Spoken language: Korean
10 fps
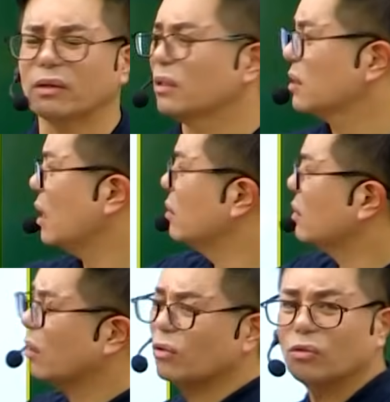그래서 상을
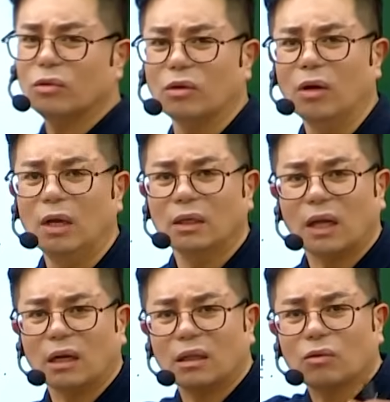딱 들고
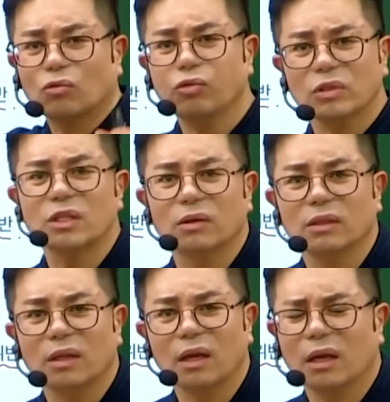땅에다 쿵
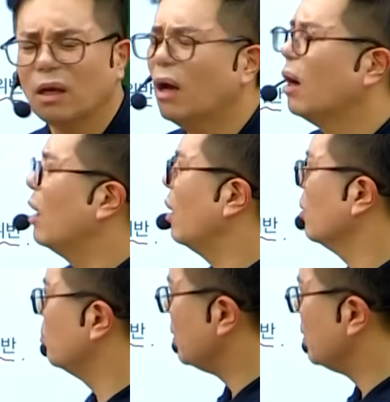찍었는데 아유